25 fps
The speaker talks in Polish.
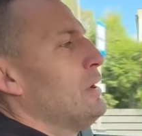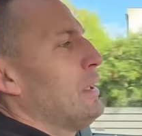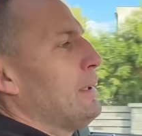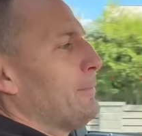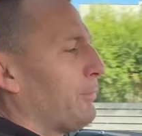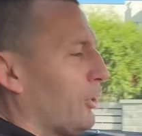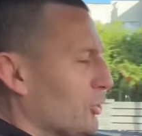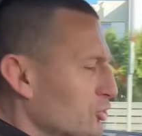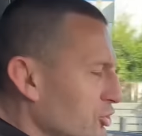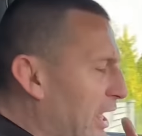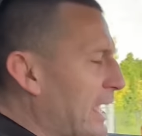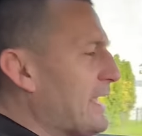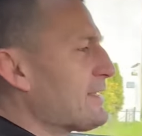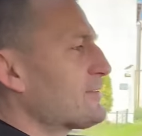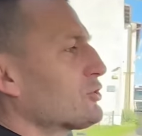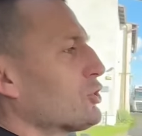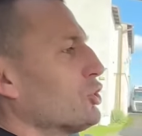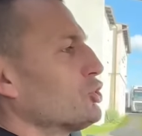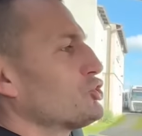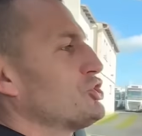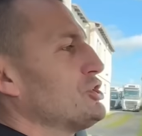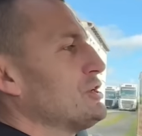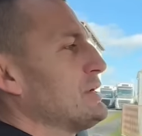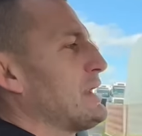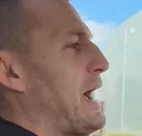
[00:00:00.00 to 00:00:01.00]
bo to jest
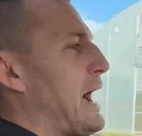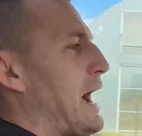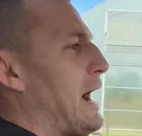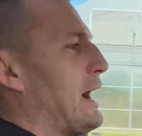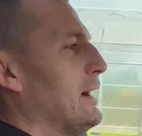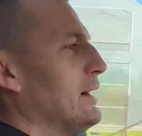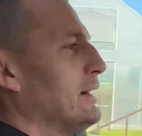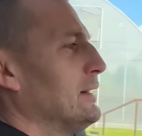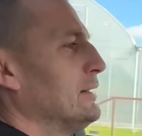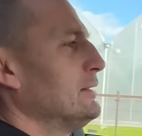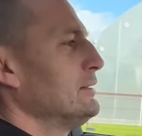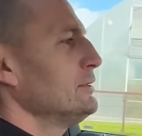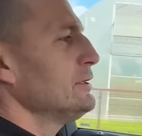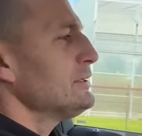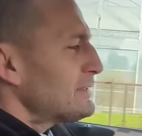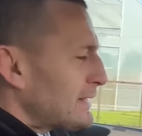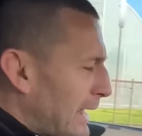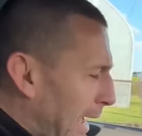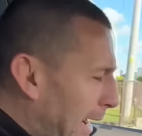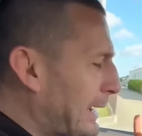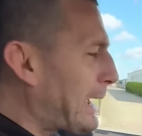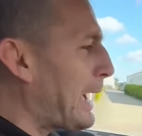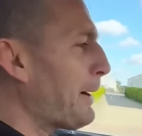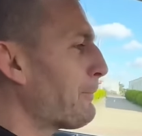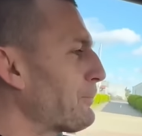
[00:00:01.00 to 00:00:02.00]
rodzina. I
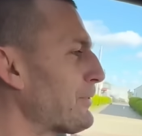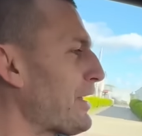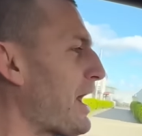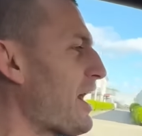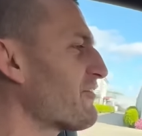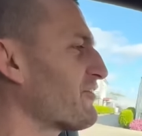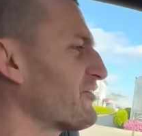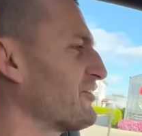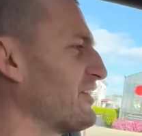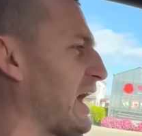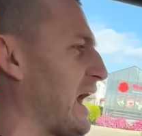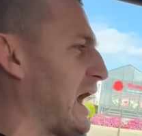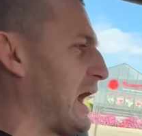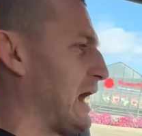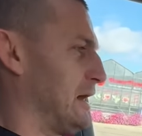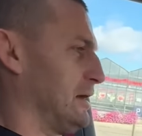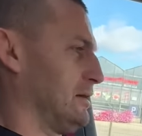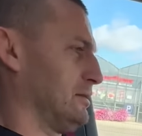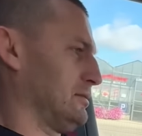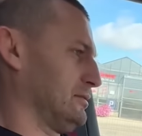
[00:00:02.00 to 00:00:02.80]
taka prawda.